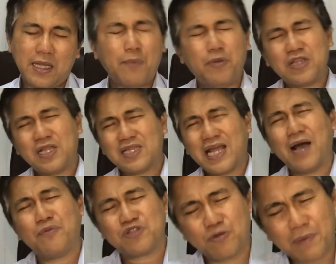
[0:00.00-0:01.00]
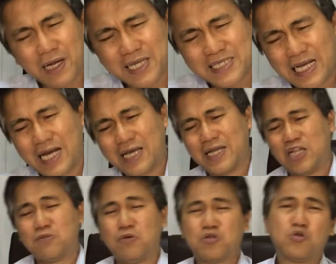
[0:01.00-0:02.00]
Kaya po itatahab ito para sa akin
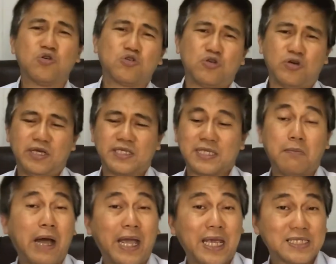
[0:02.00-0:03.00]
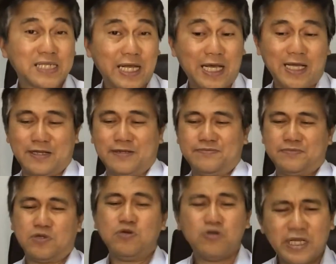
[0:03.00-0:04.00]
ay tumutukoy sa bayang Israel.
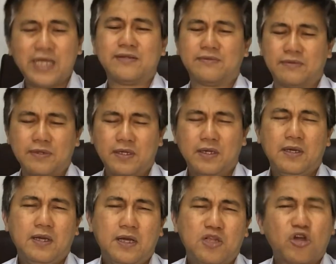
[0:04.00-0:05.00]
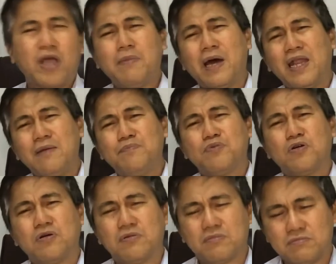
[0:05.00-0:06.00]
Ngunit, ito ay maaaring
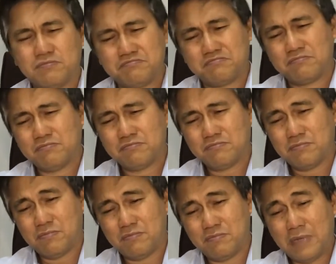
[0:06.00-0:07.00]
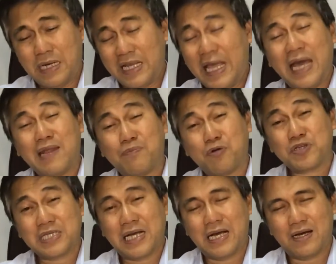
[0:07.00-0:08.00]
po mangyari po
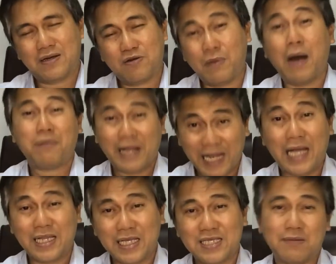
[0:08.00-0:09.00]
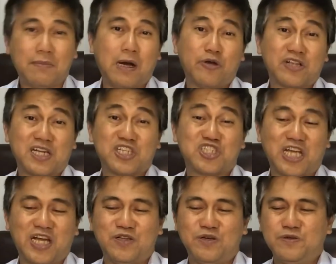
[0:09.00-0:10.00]
sa, uma-apply natin sa bawat
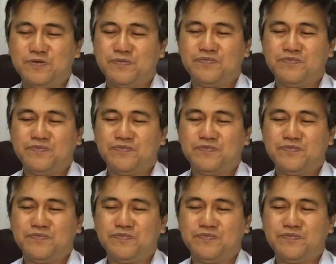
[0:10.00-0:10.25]
Kristiyano.